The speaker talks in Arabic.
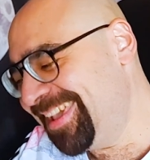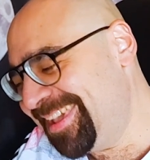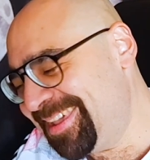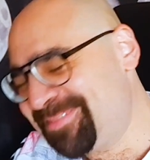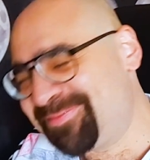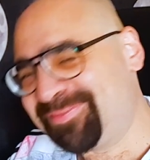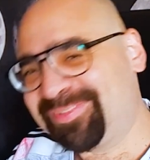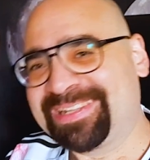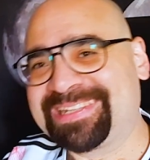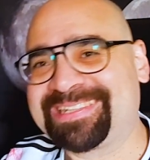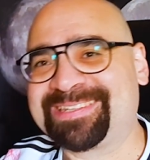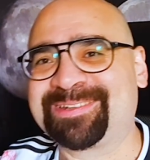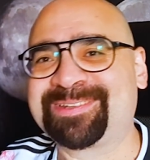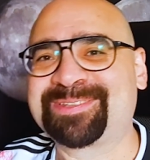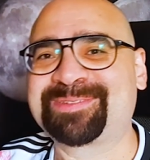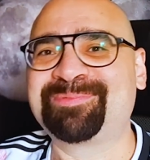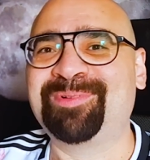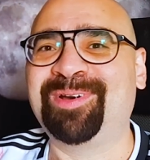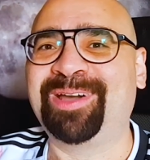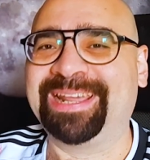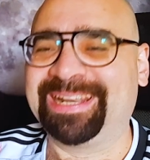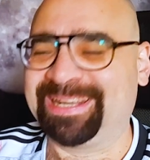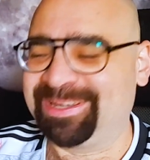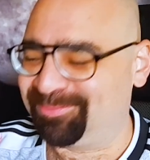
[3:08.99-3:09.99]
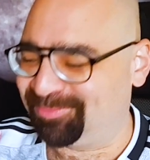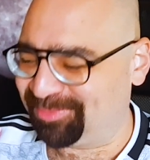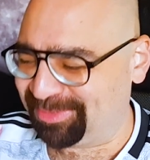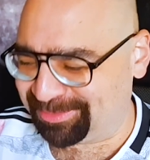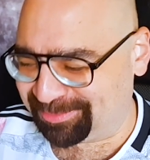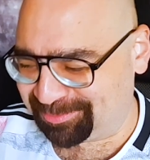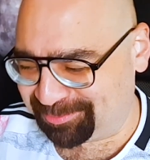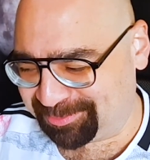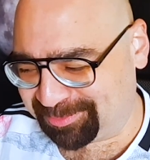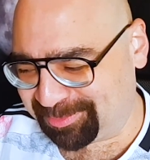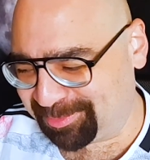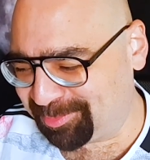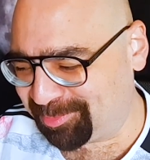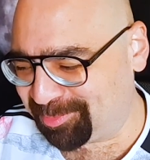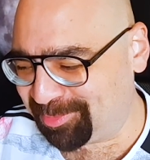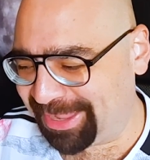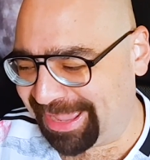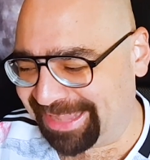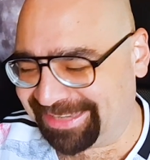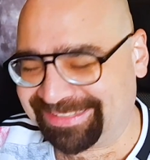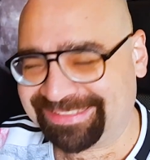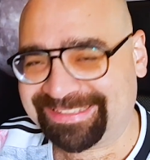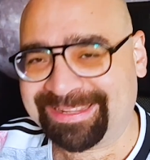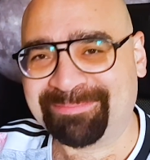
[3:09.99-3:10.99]
في الاسبوع اللي فات قلت لكم
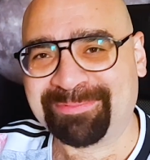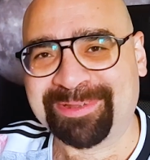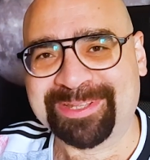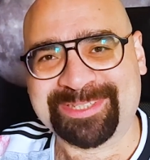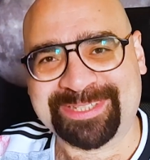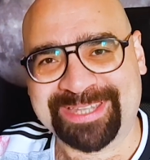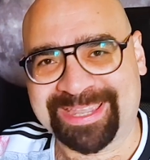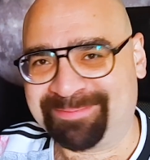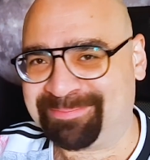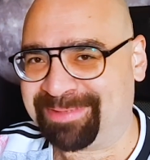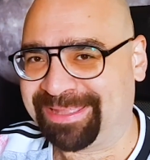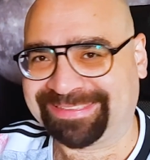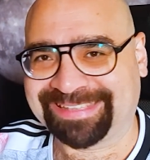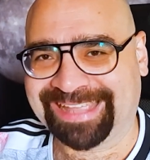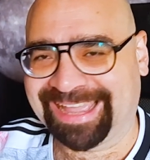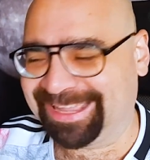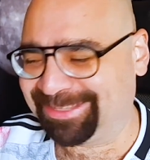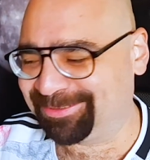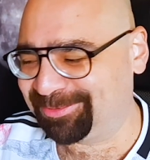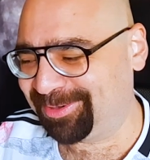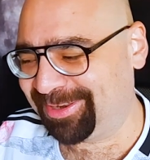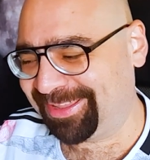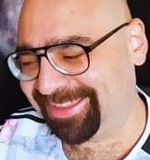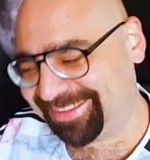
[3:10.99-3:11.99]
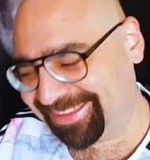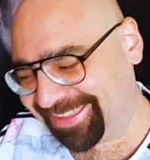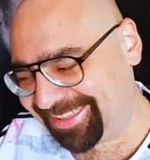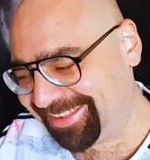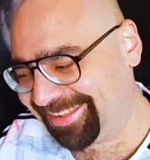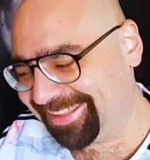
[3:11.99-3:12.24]
يعني ده ماتش هيبقى تعادل هيخ...